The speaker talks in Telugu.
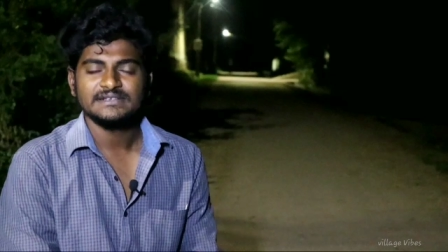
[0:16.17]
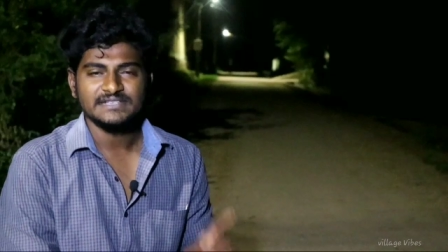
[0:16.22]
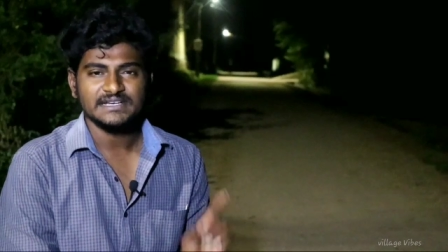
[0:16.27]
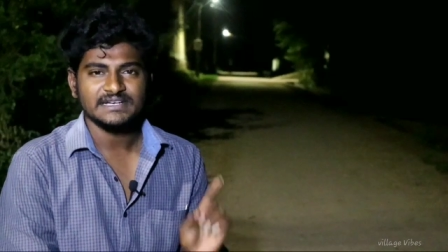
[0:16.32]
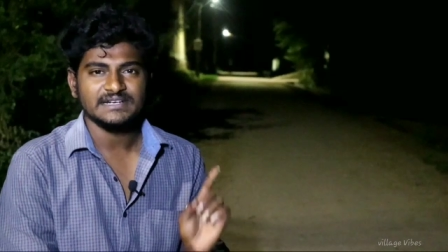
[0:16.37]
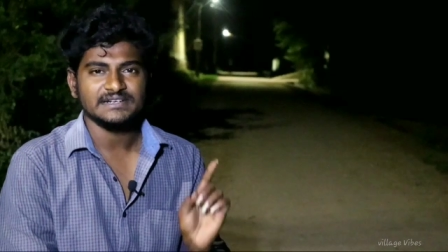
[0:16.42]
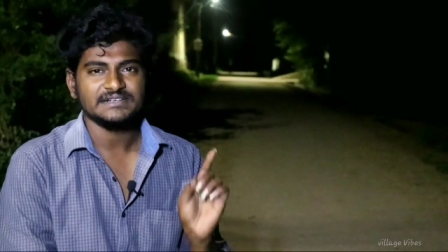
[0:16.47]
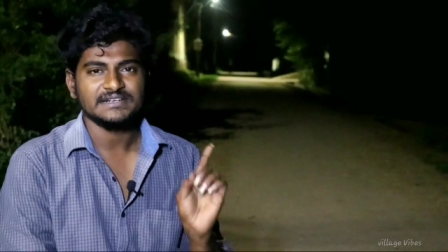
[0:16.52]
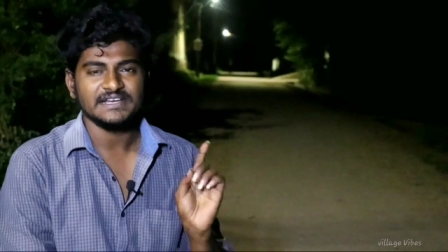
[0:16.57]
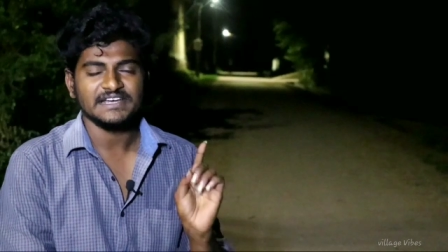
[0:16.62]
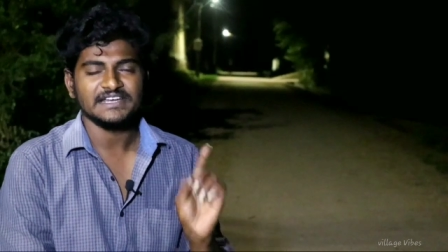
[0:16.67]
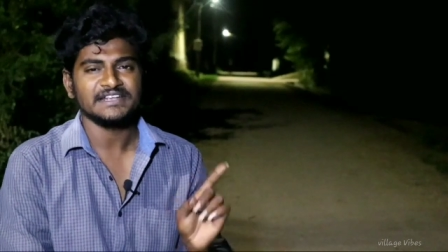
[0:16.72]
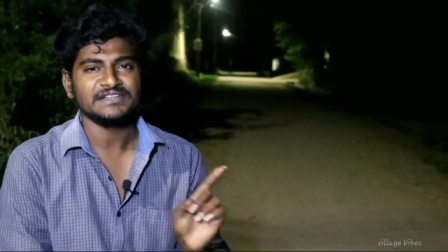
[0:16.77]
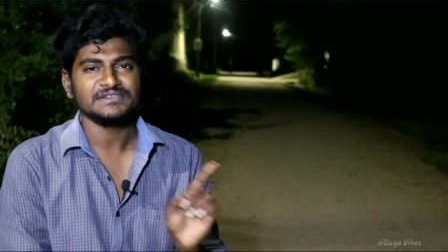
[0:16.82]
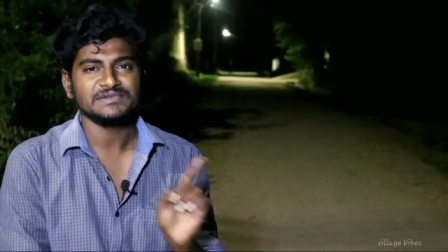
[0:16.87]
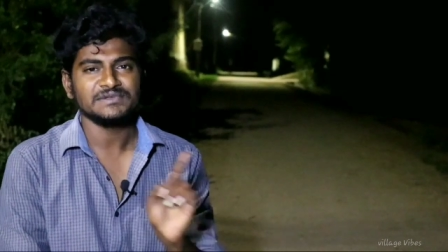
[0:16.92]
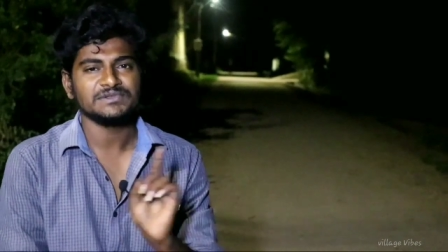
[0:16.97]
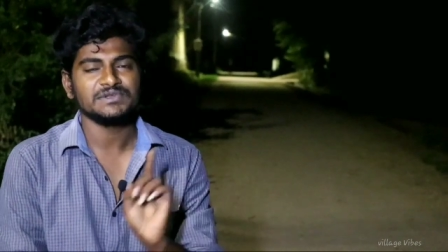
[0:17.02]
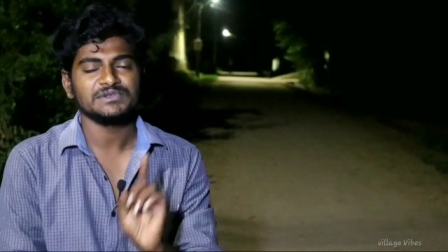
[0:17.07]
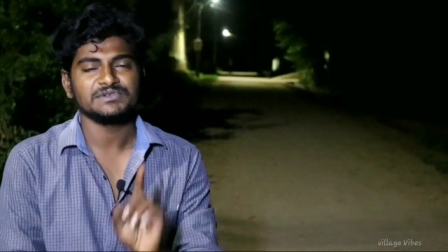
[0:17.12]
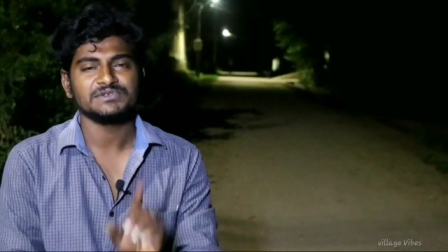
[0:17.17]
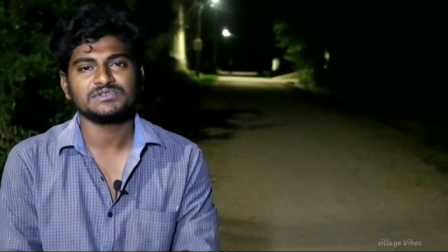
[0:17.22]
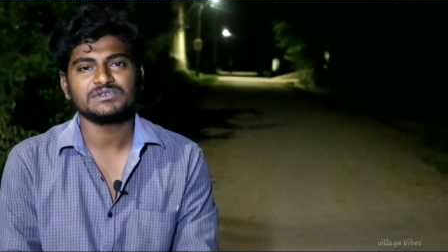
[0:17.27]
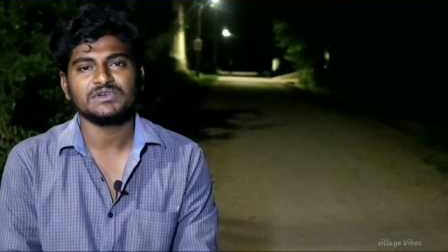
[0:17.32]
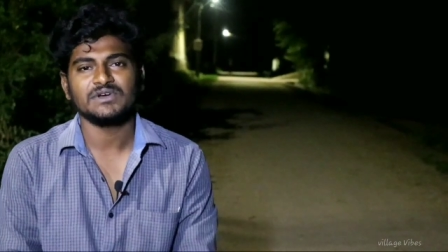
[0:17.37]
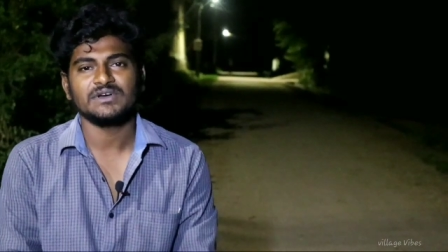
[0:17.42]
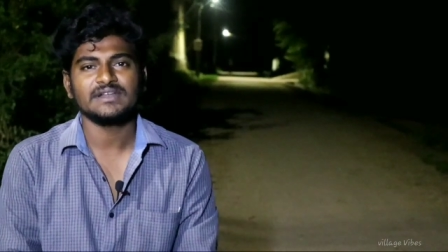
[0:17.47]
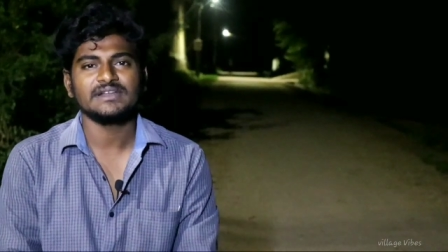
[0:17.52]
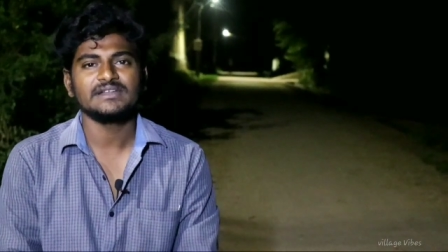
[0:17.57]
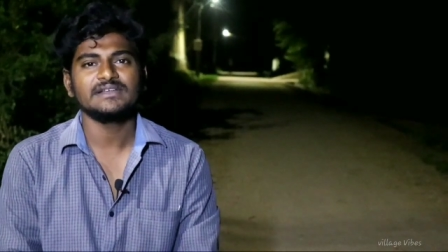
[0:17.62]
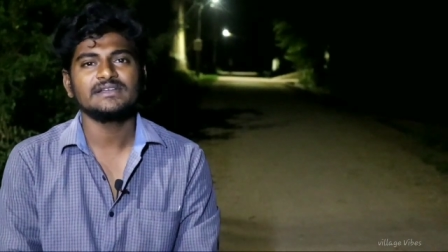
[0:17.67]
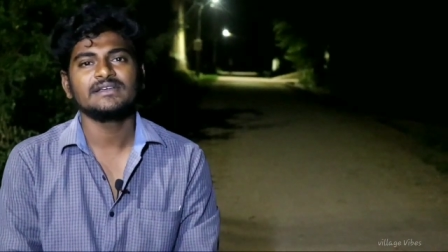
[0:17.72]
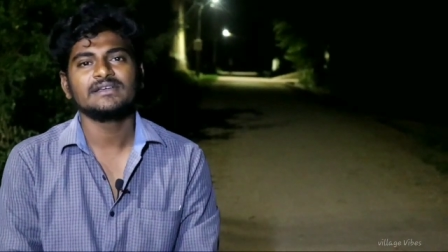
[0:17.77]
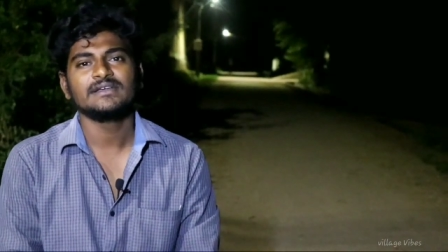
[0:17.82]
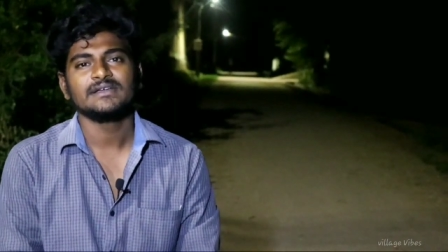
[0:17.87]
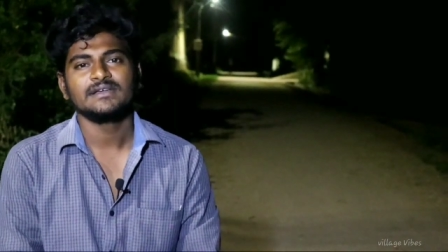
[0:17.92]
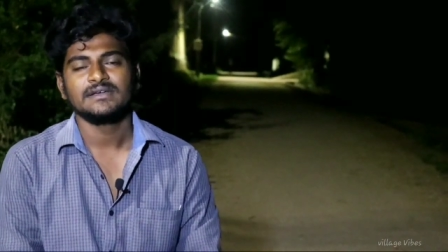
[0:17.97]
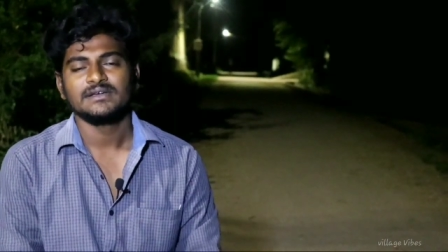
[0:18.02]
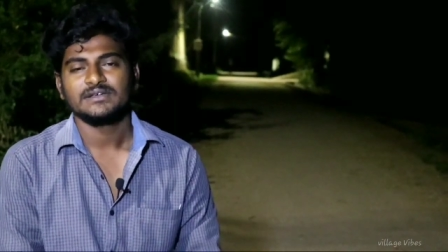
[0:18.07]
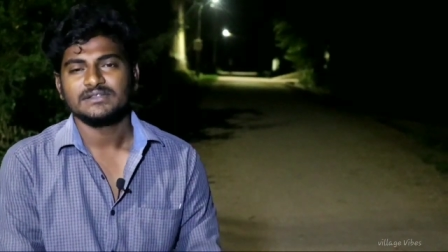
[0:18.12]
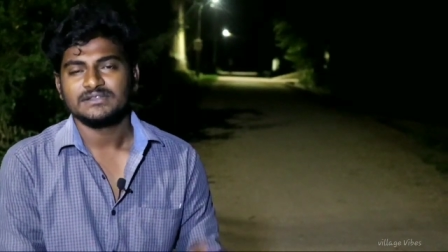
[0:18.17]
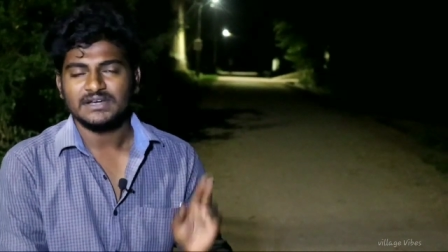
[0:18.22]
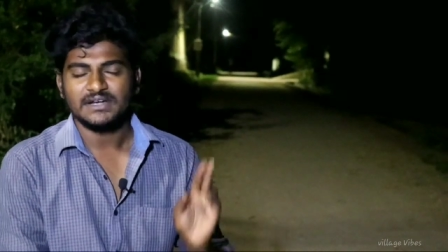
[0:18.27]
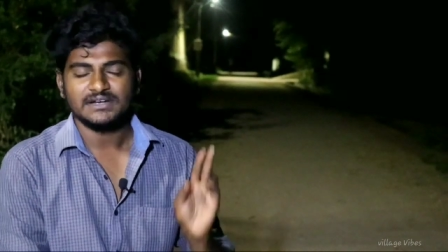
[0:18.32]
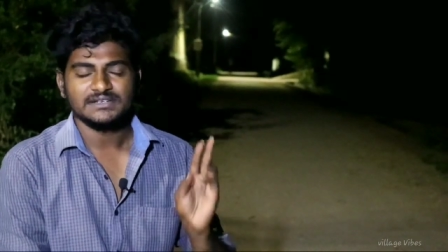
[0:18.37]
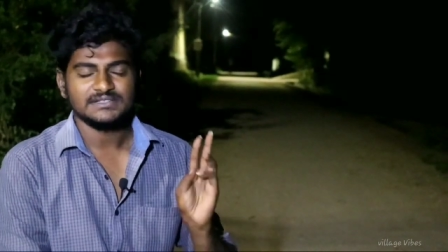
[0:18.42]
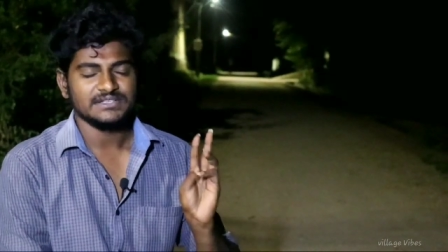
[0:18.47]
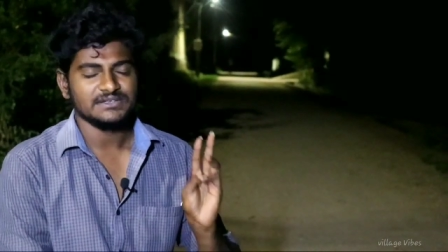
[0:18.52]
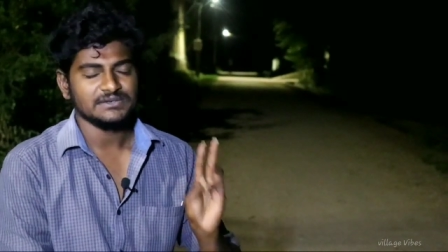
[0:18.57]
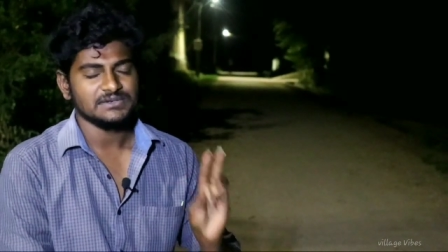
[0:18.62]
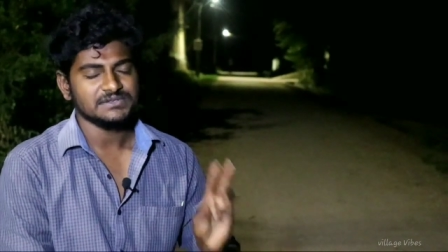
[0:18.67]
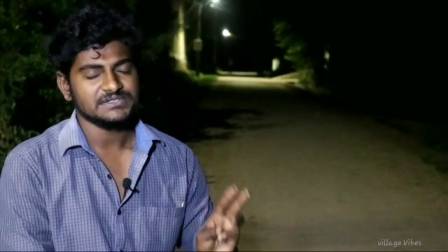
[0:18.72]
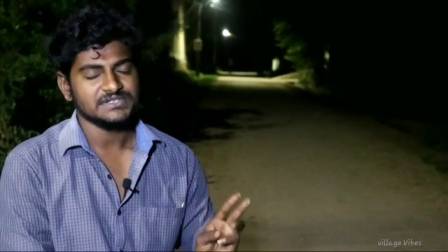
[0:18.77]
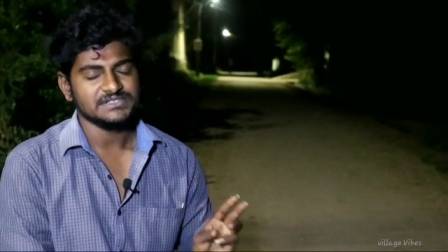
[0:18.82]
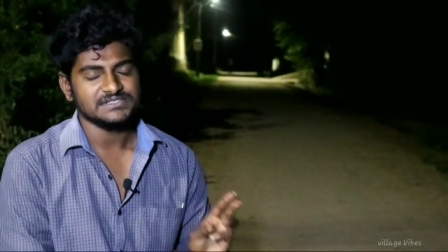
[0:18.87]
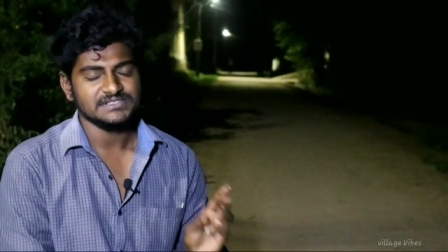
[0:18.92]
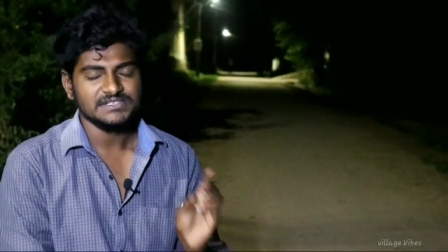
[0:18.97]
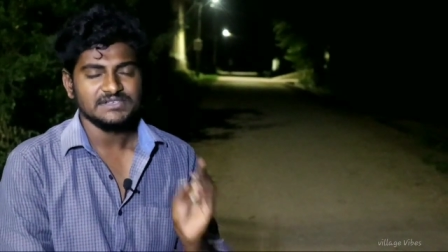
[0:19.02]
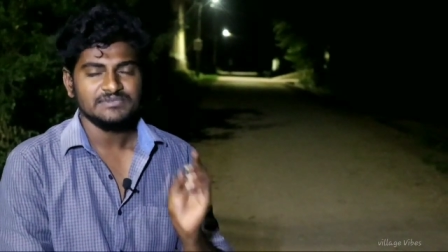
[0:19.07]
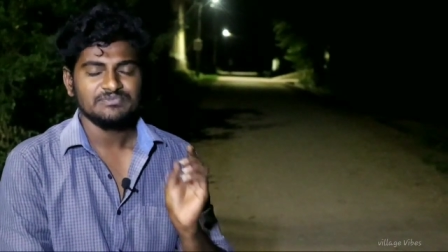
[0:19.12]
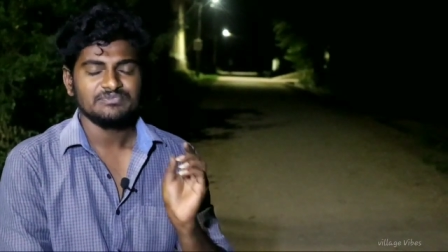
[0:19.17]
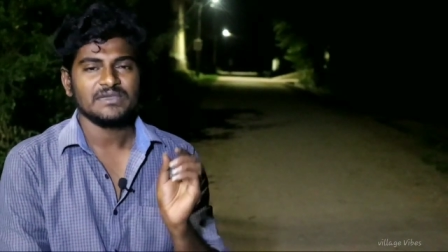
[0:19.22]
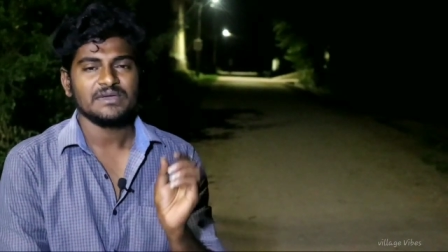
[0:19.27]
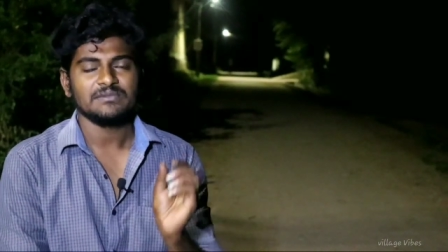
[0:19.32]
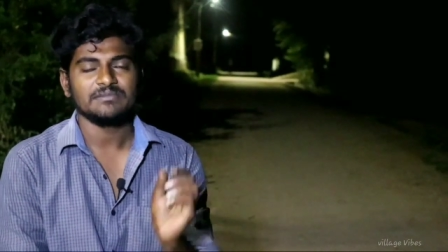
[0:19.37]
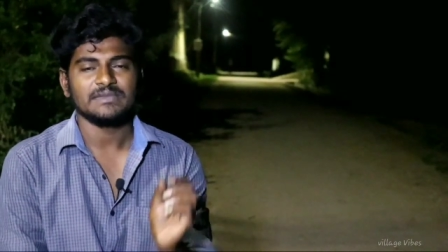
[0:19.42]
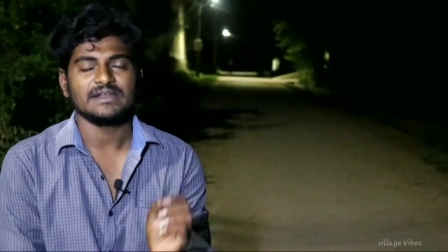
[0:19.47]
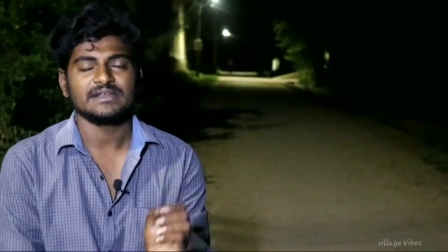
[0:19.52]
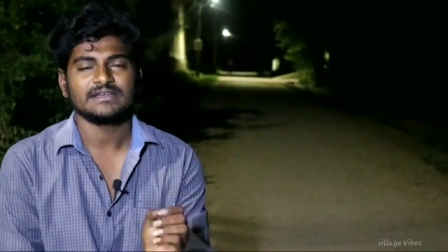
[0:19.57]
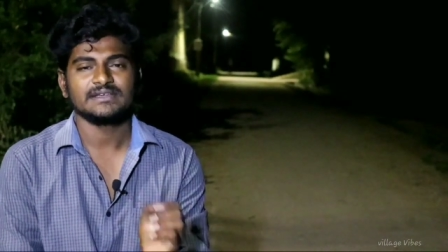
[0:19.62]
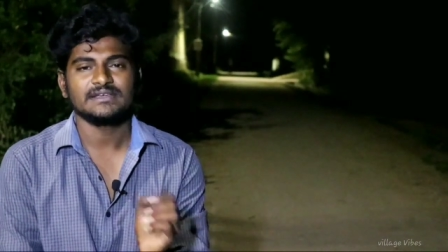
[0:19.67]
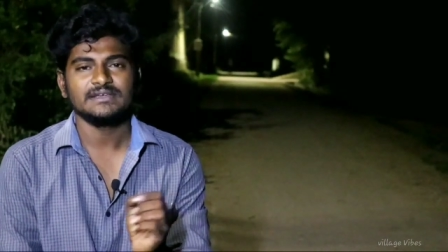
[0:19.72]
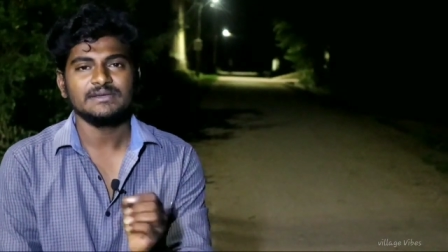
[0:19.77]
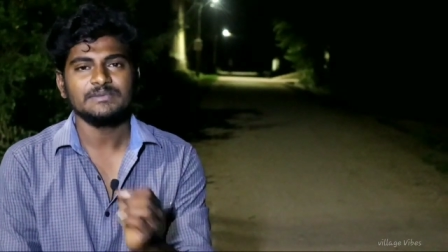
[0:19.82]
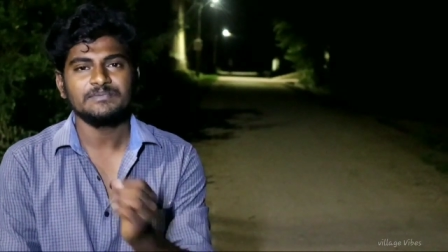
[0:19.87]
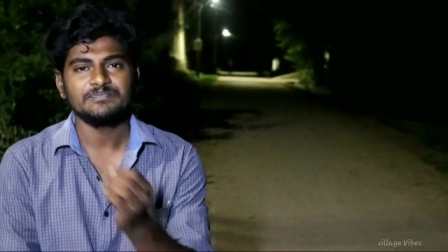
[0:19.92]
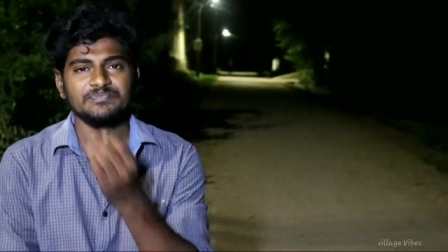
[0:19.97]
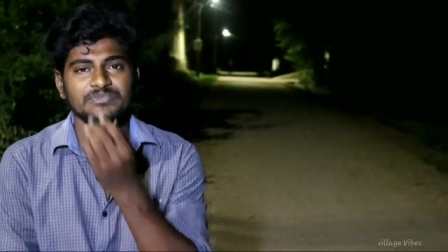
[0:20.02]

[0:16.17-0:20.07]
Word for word: సెకండ్ టైర్ ఎంత ఉందో చూసుకోవాలి థర్డ్ థింగ్ వచ్చేసి మనకి